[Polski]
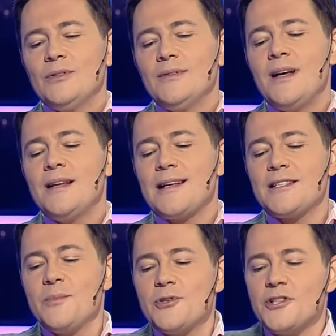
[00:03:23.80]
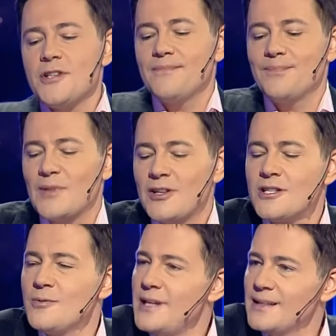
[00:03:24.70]
Bo, tak sobie myślę, że
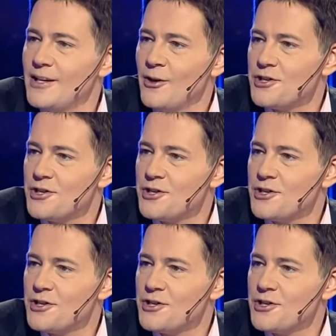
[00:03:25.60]
to są i tak